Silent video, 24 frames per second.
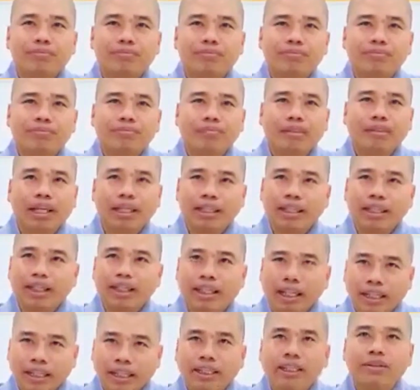Hãy nhớ kỹ
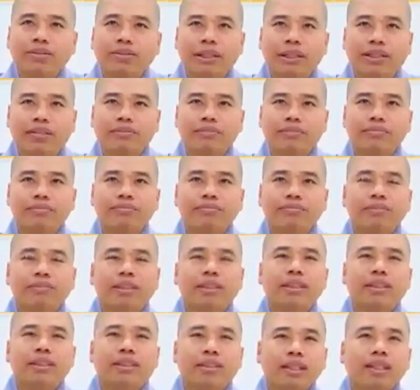điều này.
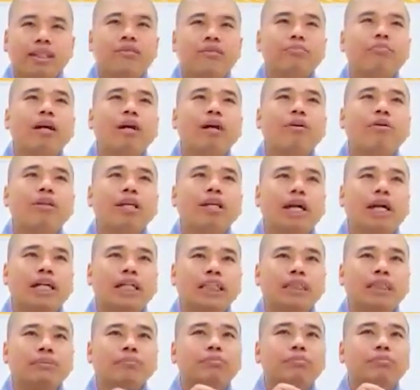Đừng bao giờ
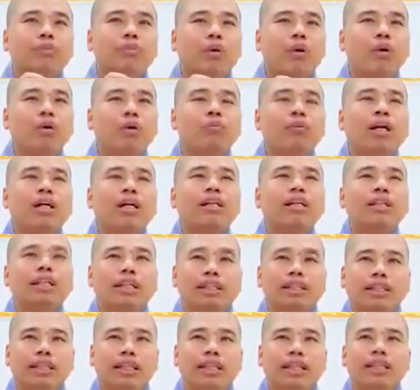buồn bất cứ việc
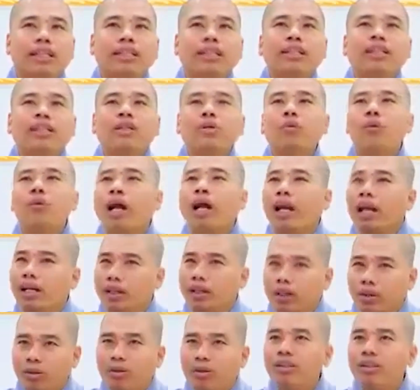gì qua lời nói của
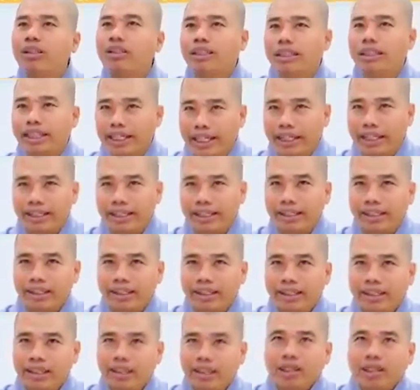người khác.
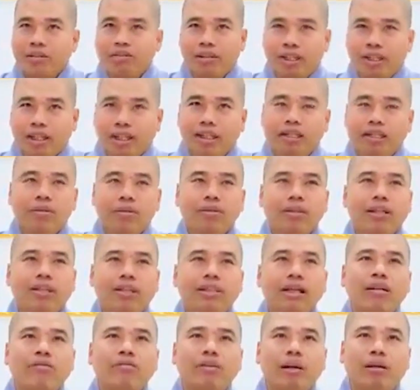Và đừng bao giờ thất
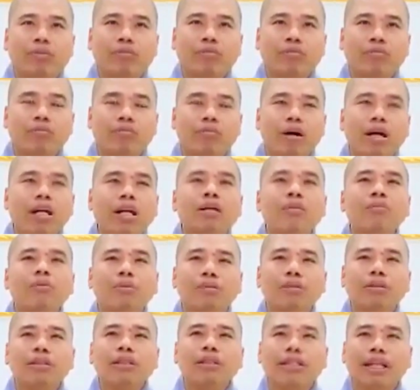vọng bất cứ một người
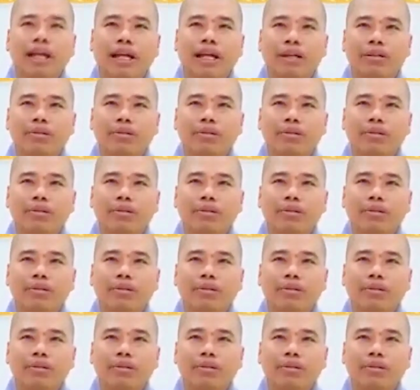nào